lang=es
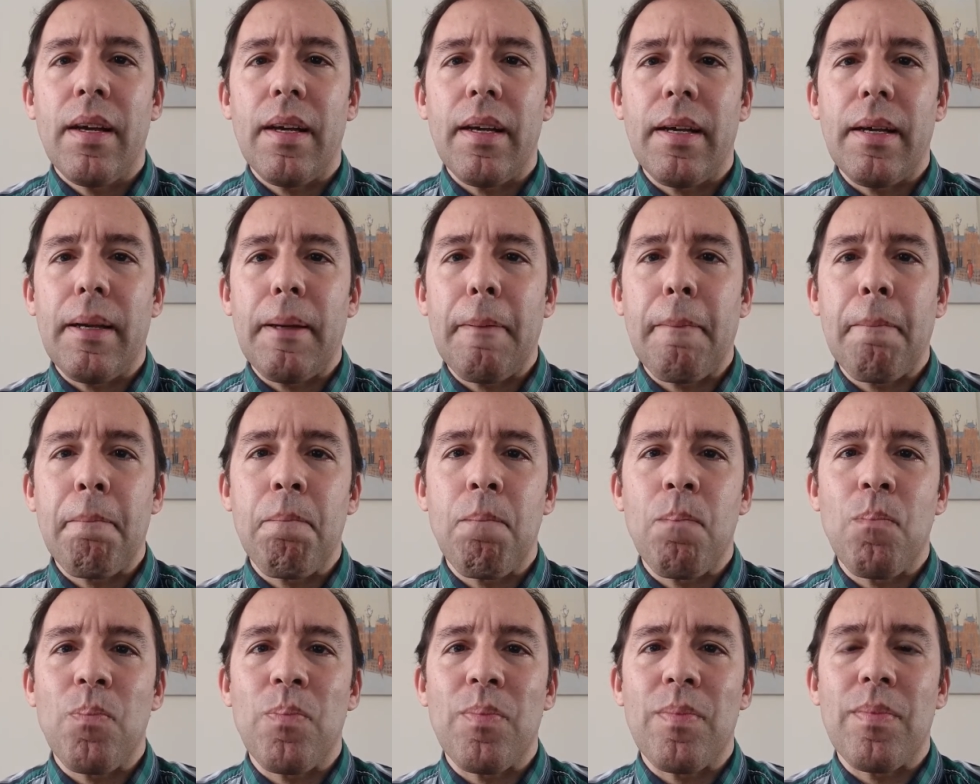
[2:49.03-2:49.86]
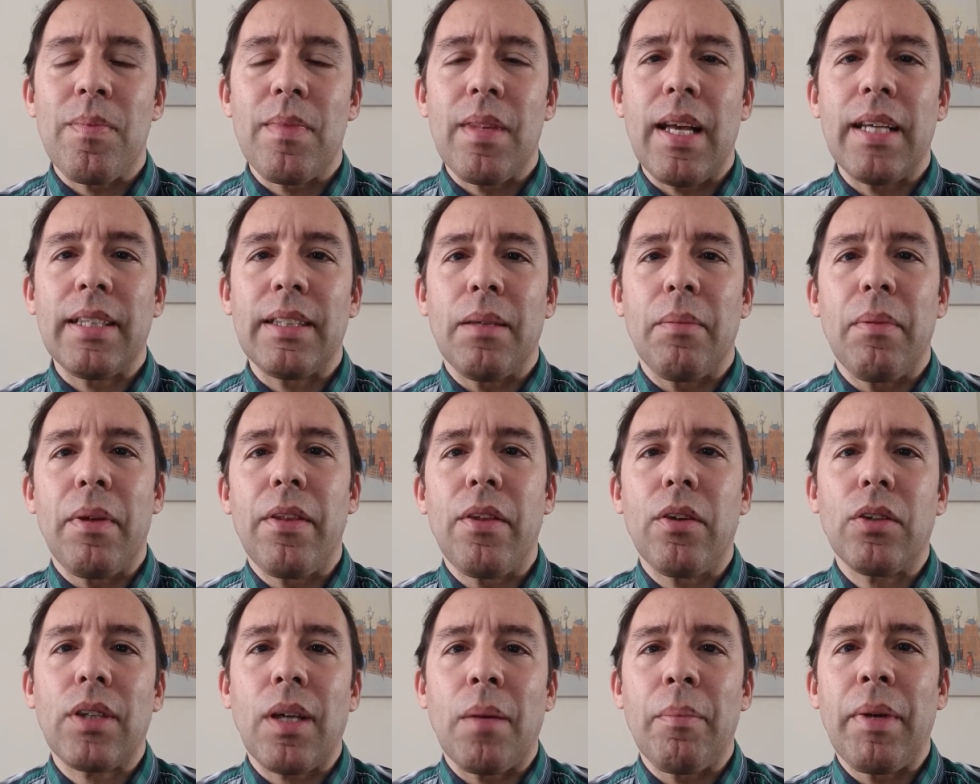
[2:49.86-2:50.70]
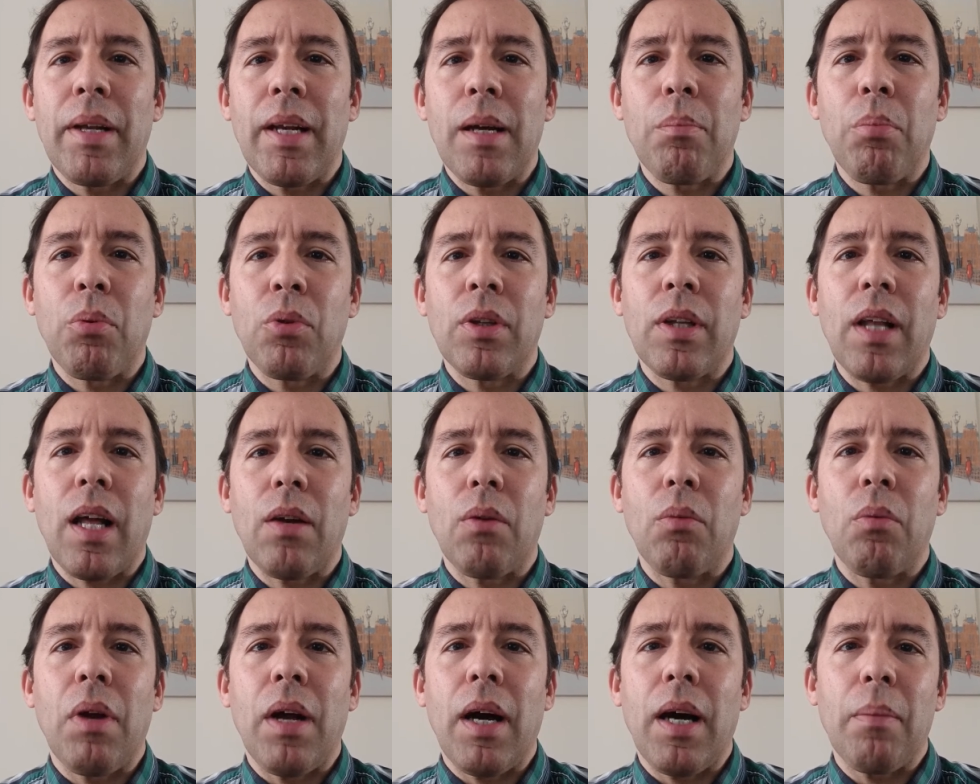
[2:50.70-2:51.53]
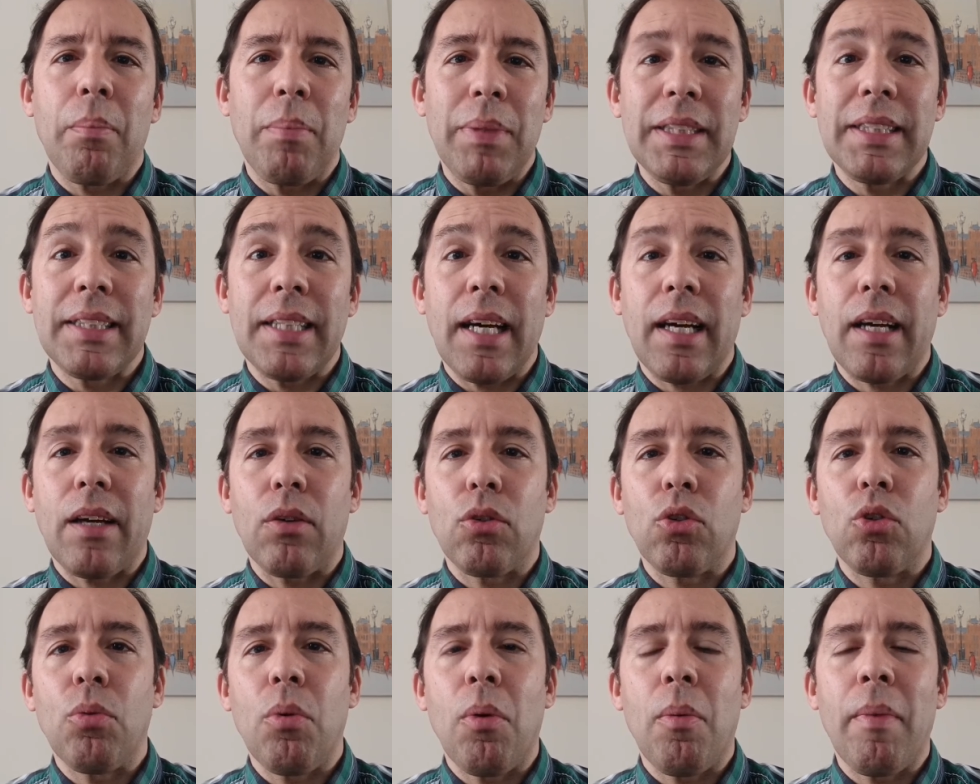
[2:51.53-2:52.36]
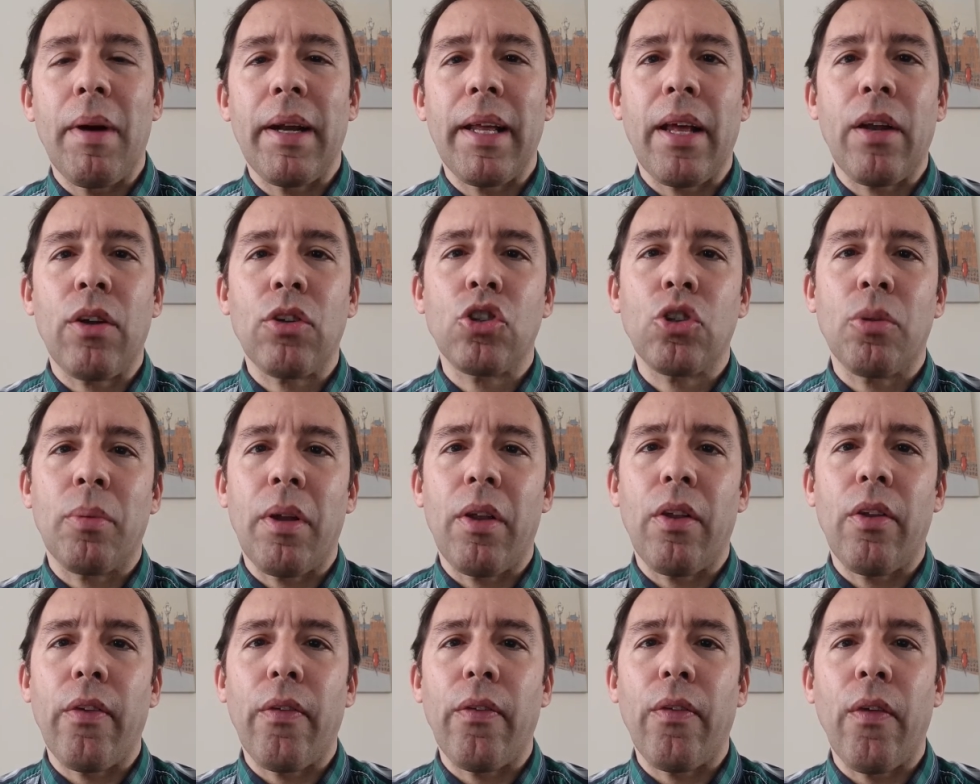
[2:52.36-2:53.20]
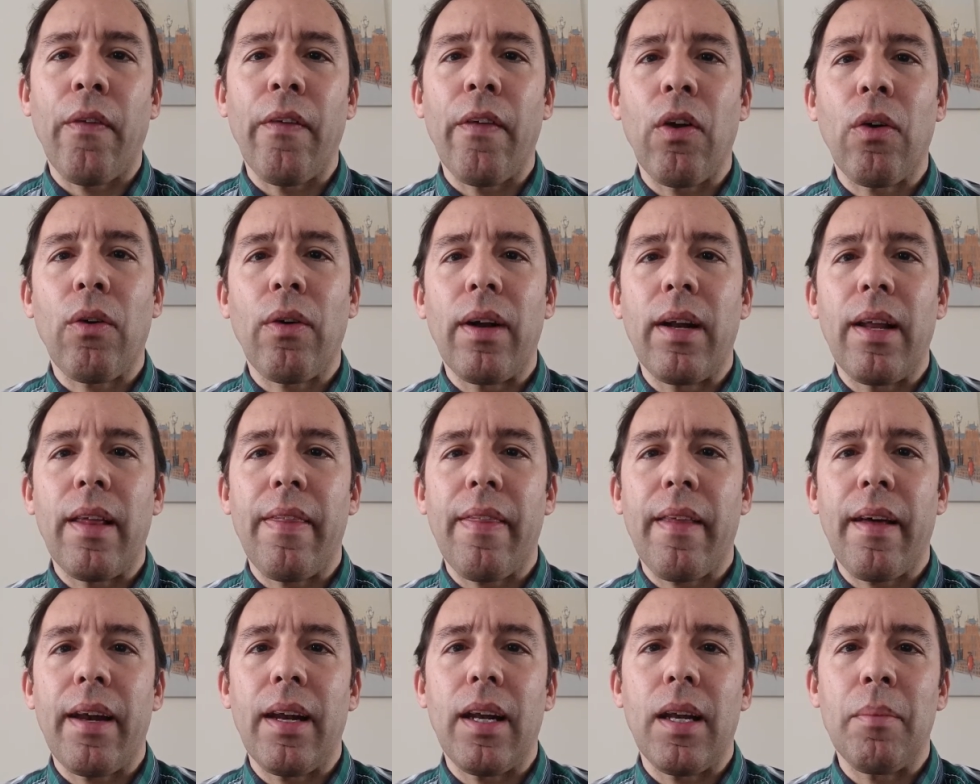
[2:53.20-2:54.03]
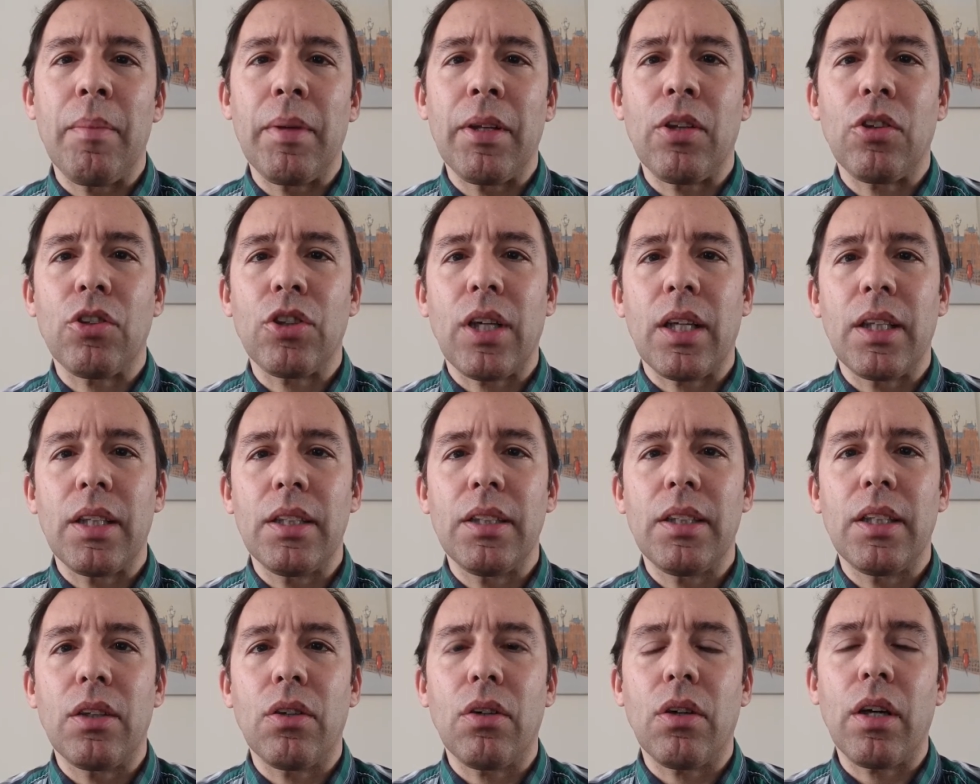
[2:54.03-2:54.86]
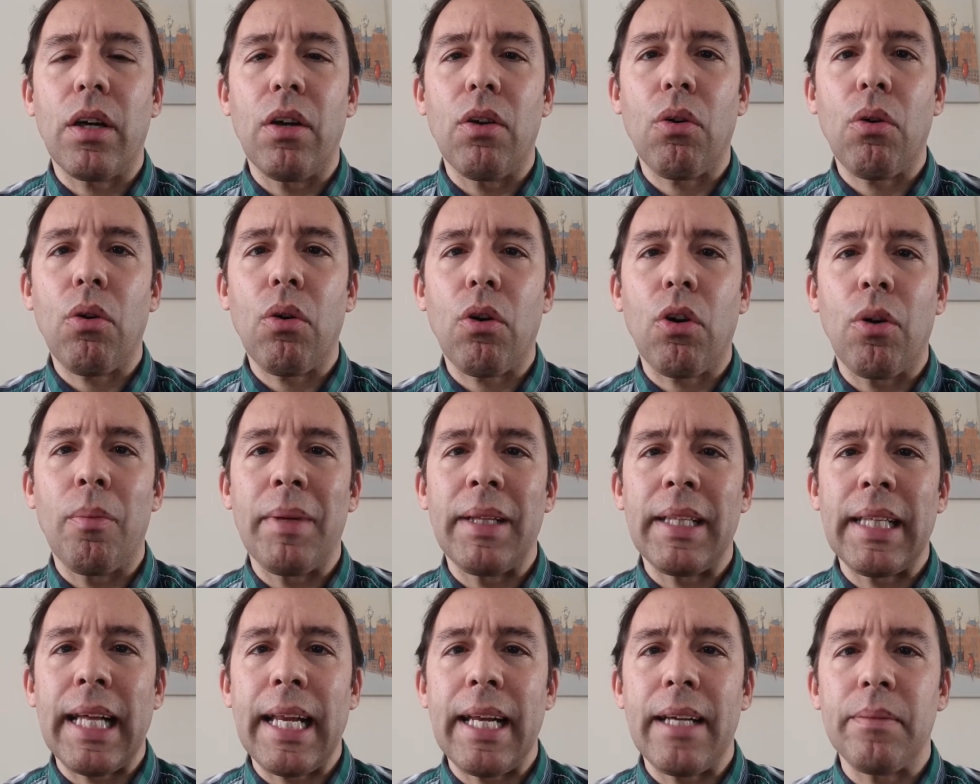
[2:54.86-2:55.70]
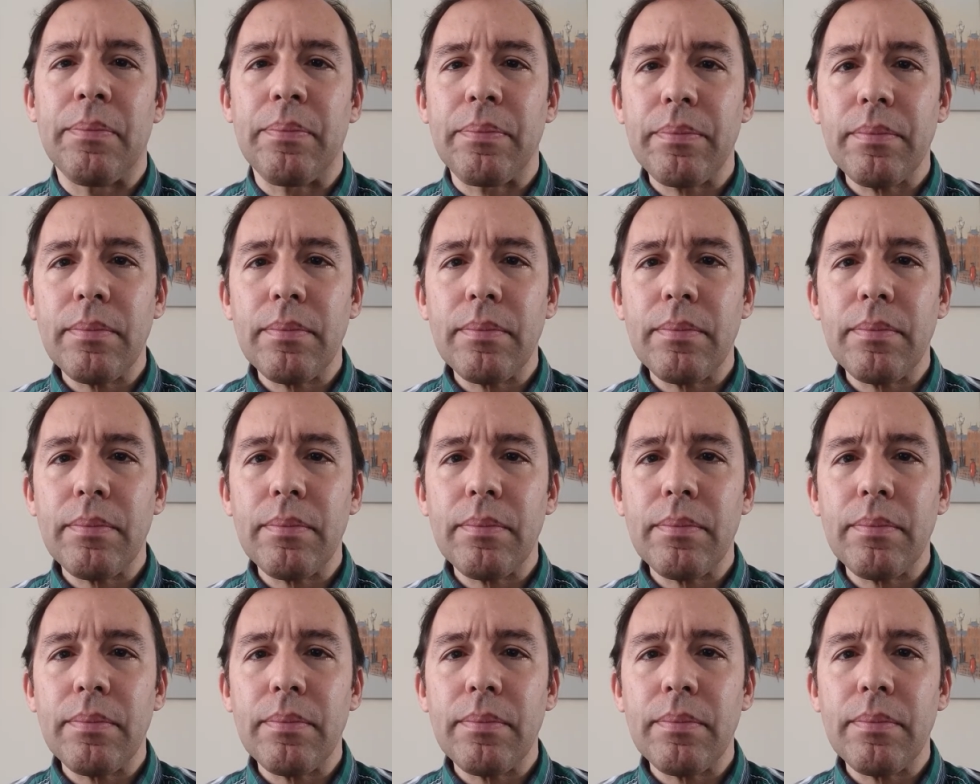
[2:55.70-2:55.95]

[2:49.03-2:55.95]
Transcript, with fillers: Em, ese vídeo también apunta algunas pistas que obtuvo Mariano sobre dónde localizar elementos artísticos que luego os comentaré.